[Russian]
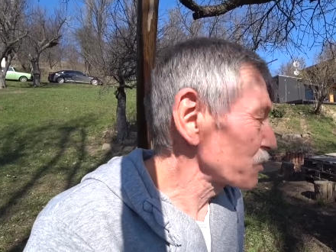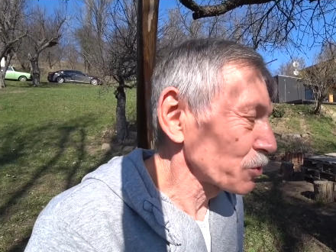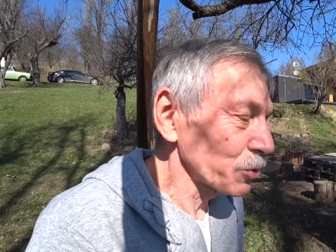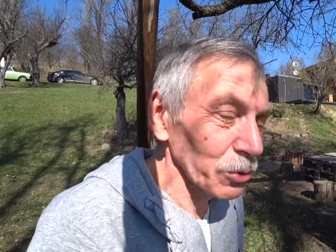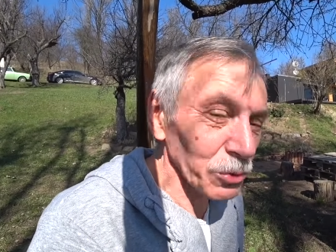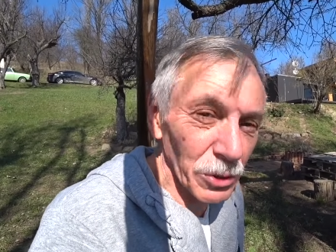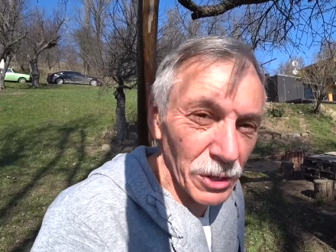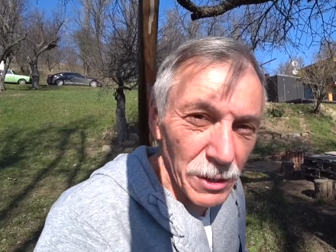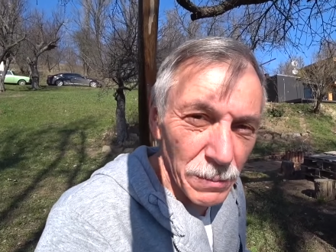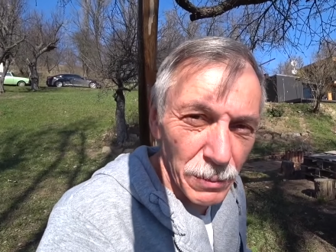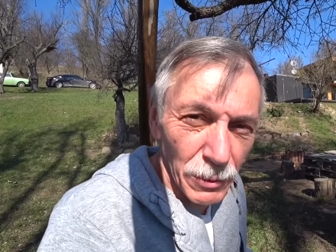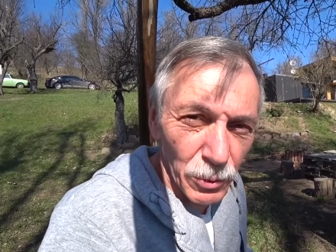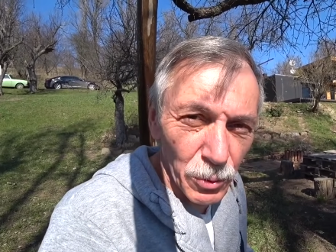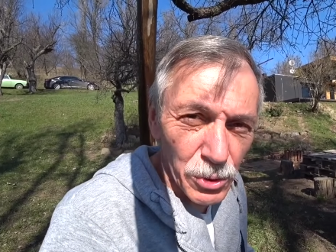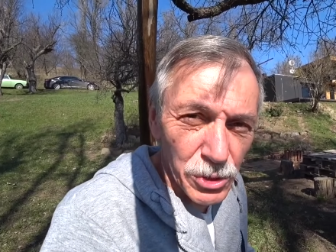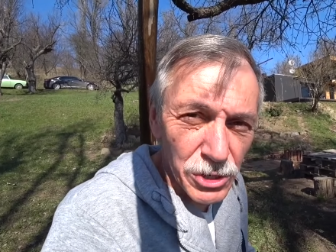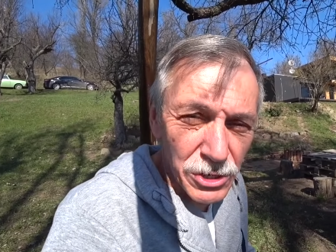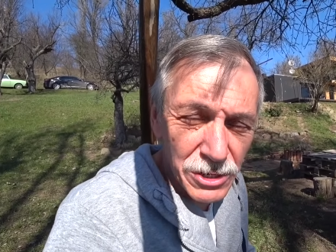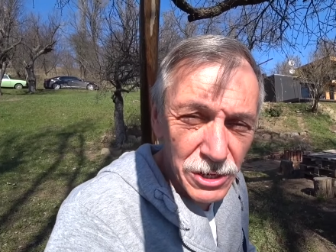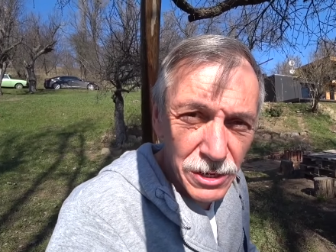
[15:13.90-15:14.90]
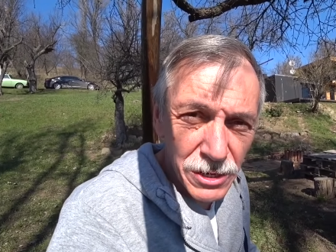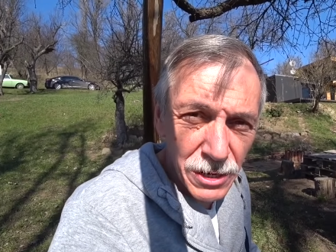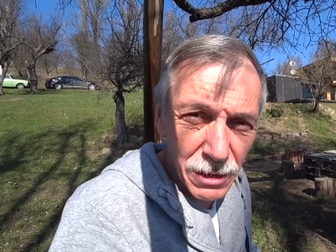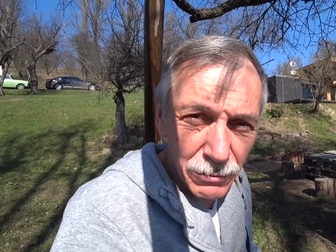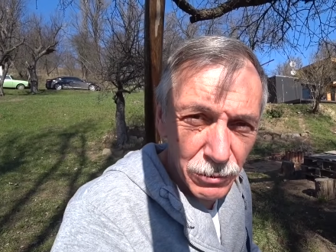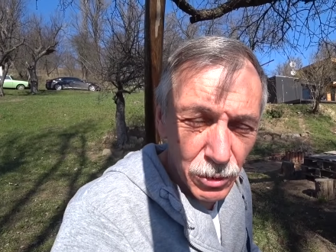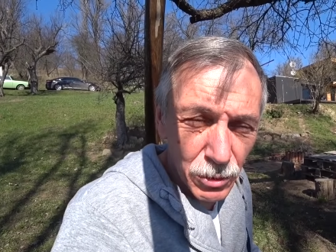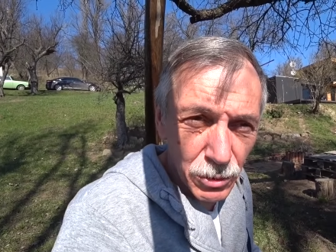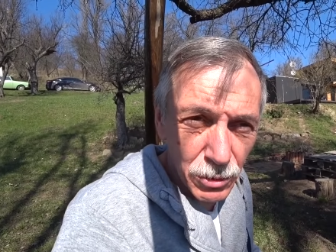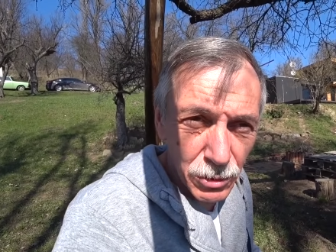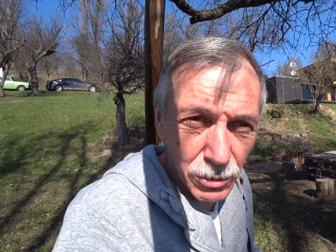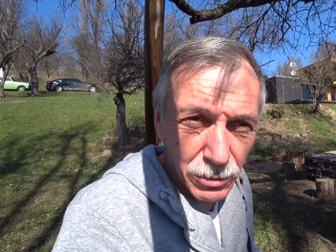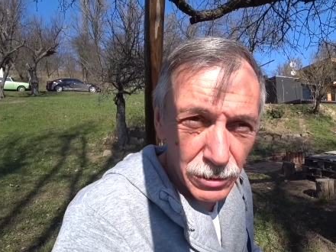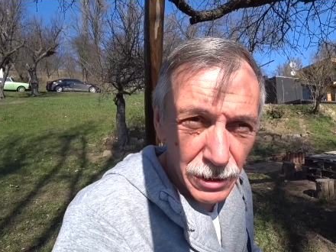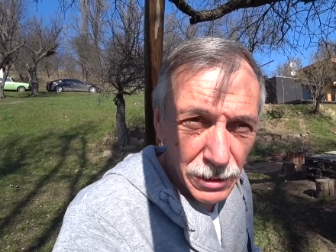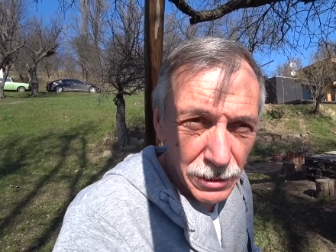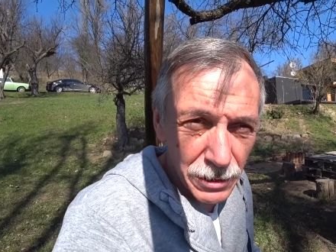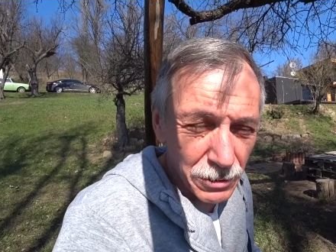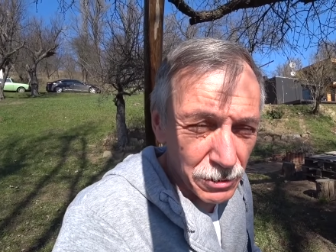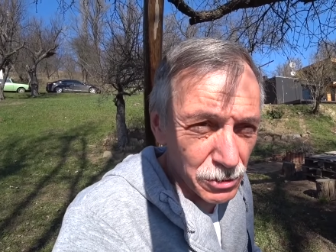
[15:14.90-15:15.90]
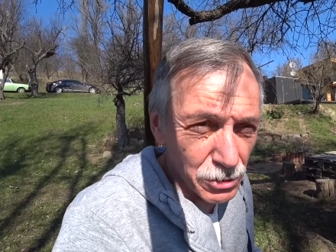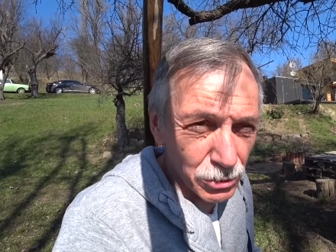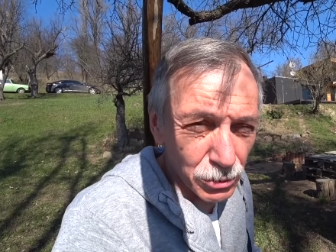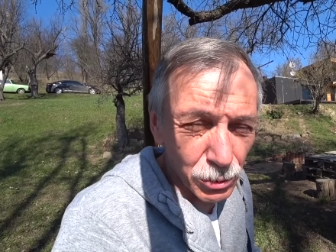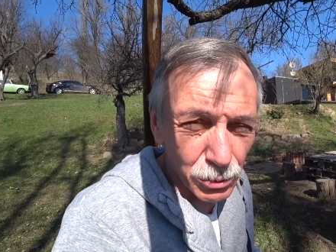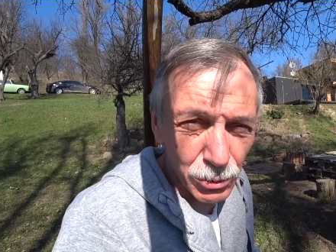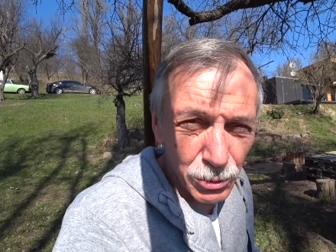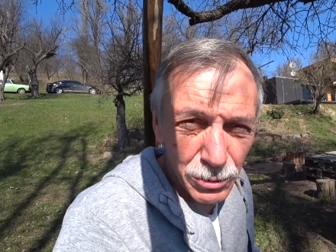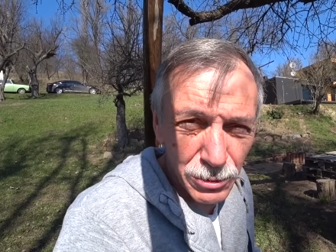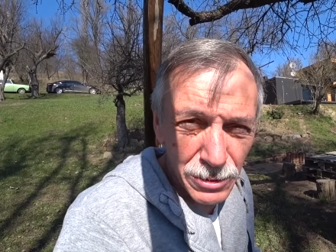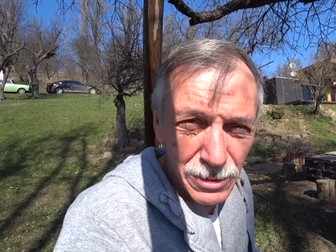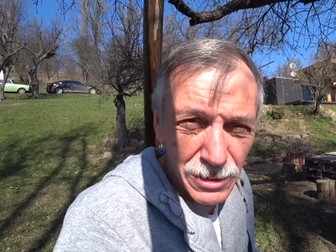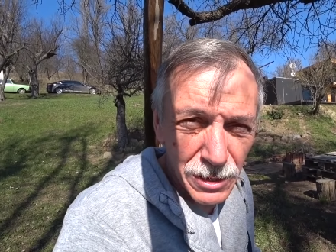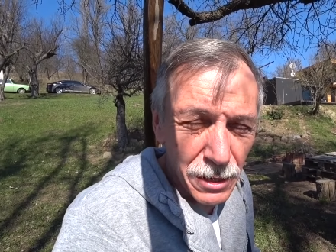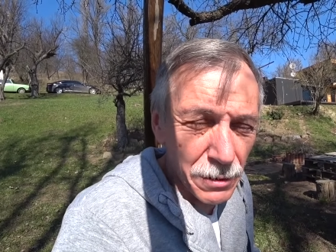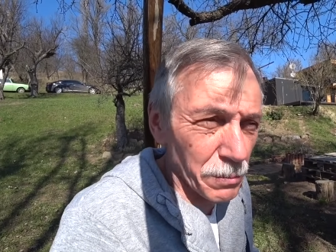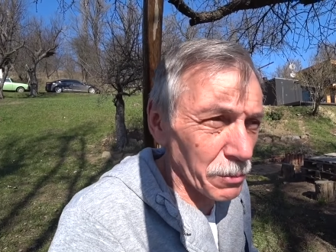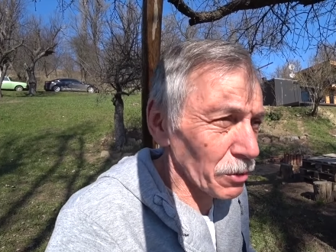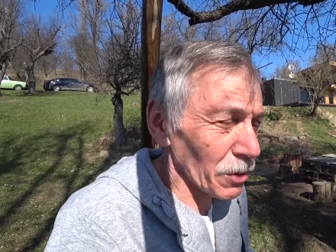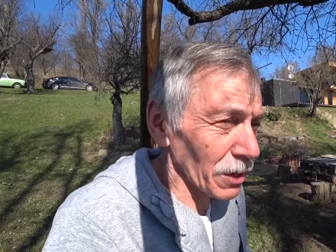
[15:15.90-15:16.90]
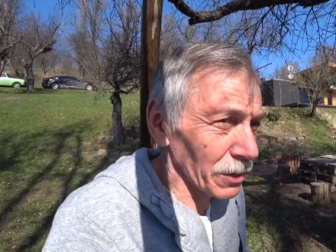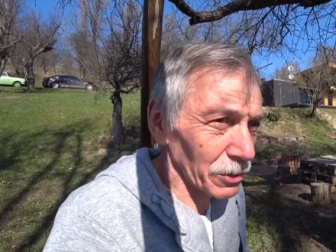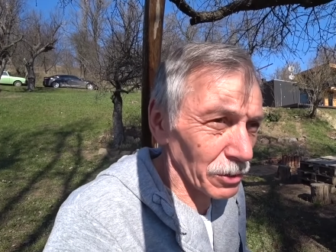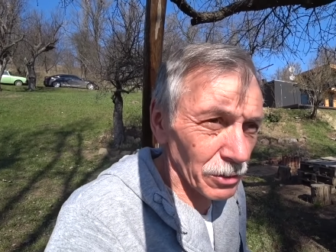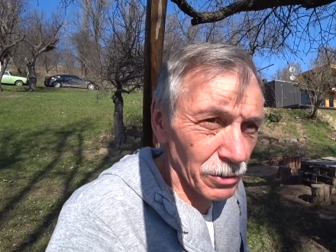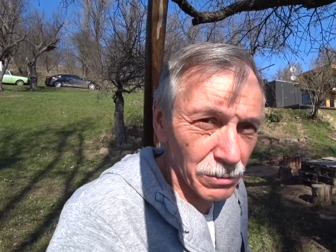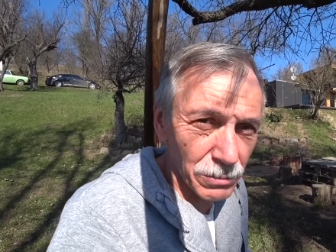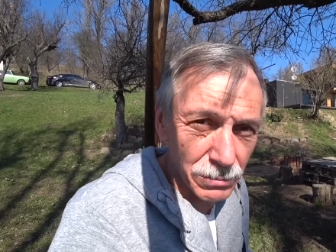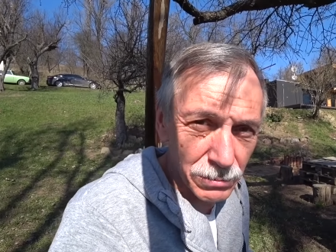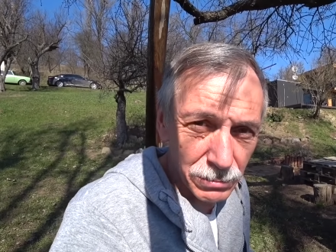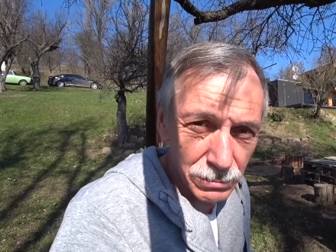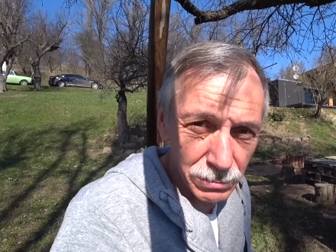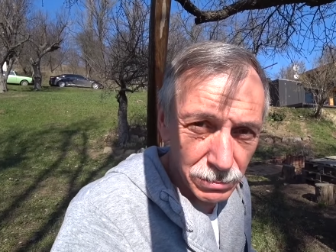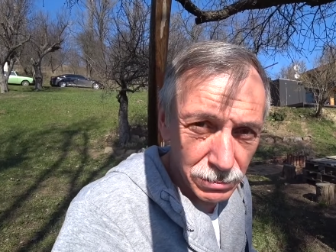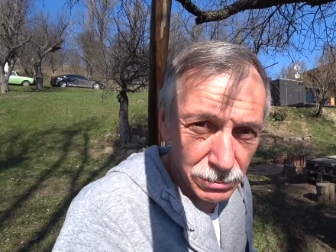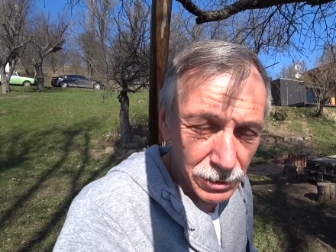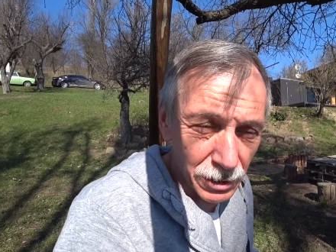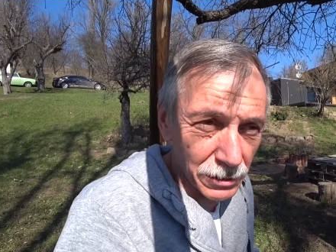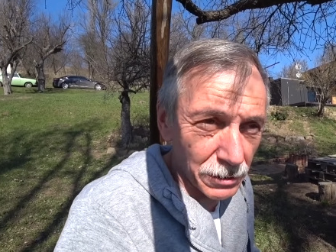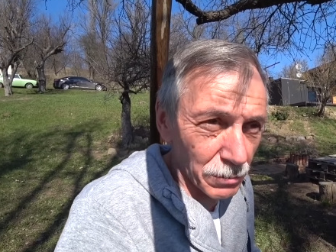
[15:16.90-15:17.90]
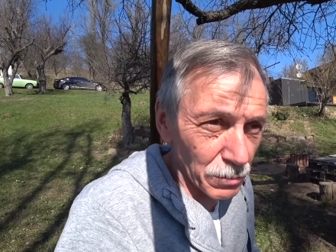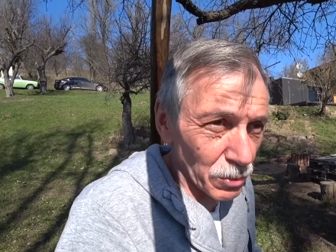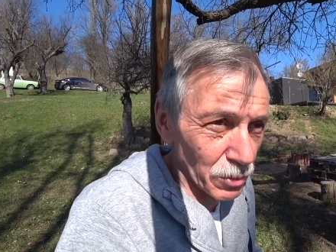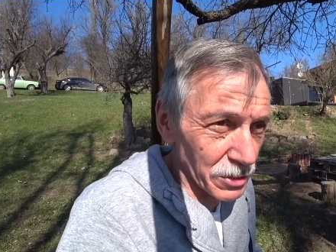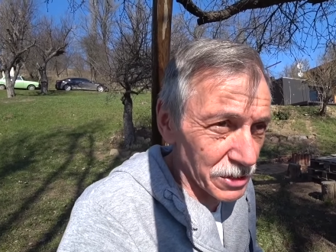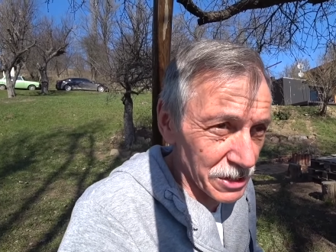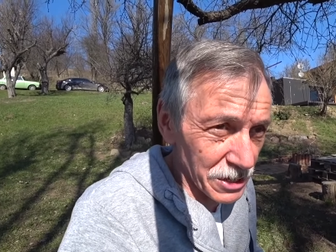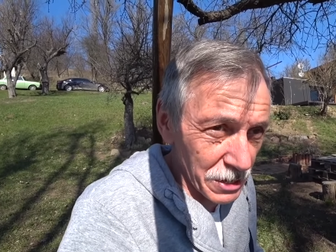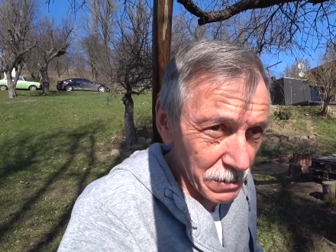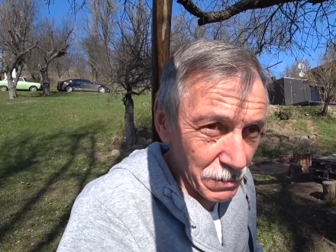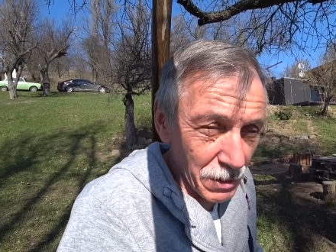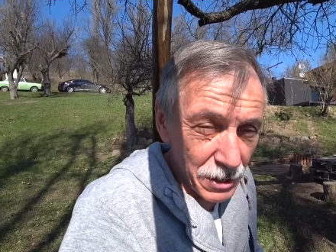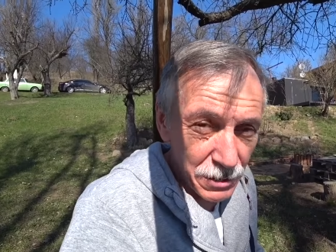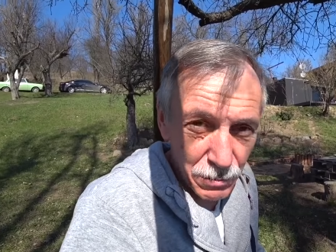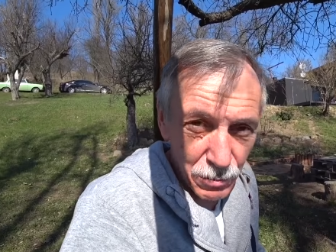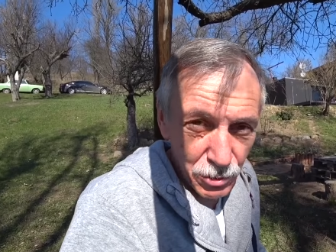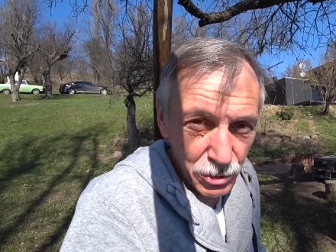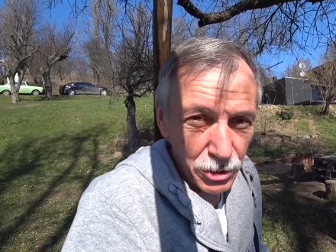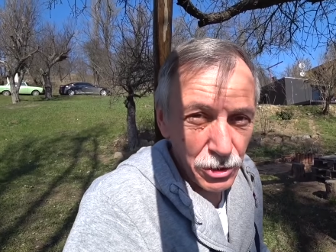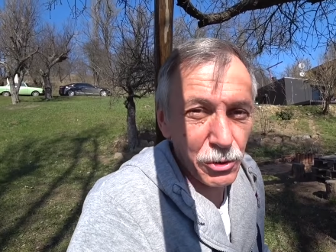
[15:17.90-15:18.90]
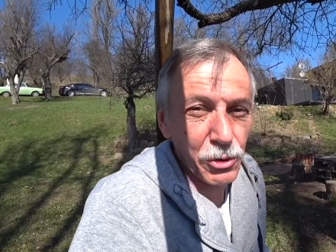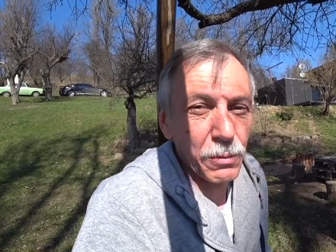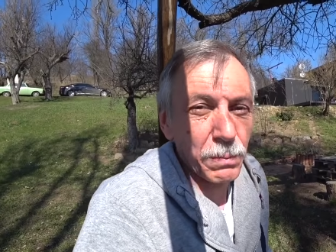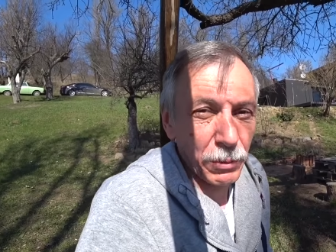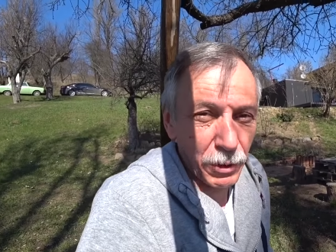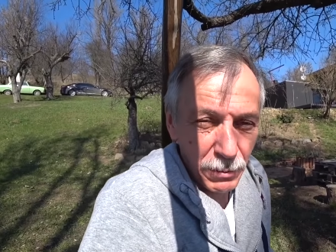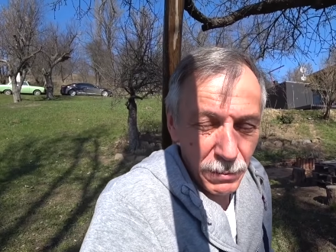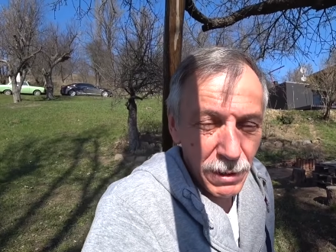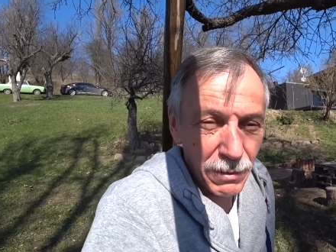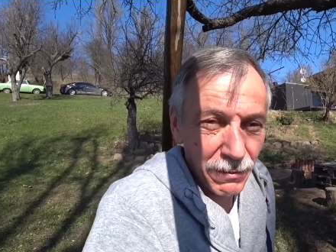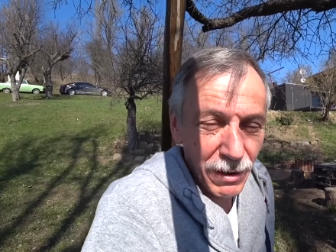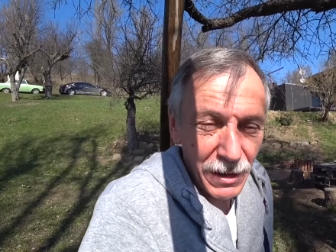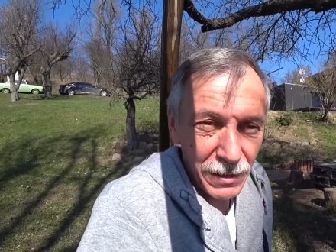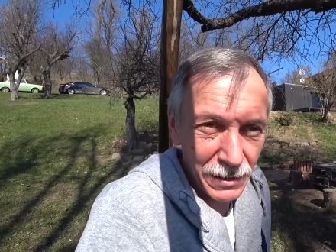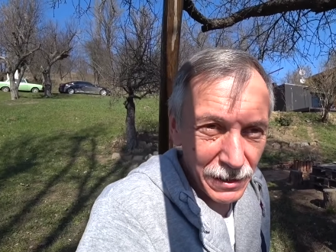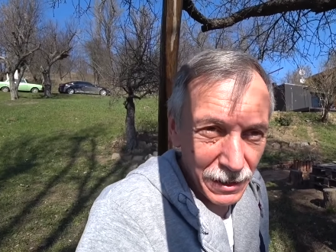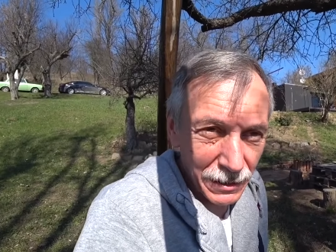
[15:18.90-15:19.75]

что-то не получится, явно, наверное, что-то с карбюратором надо будет снимать, может ее промывать